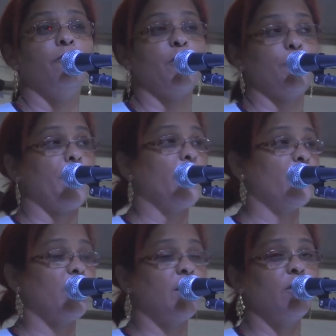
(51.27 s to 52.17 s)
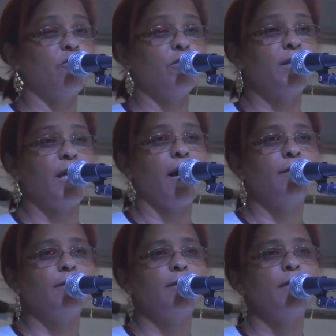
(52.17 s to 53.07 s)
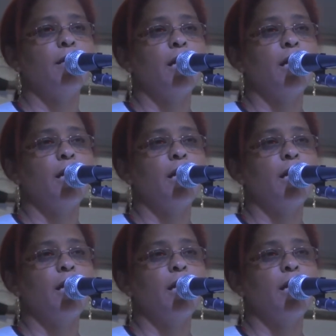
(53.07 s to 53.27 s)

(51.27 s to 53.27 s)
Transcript: faz parte aqui da diocese,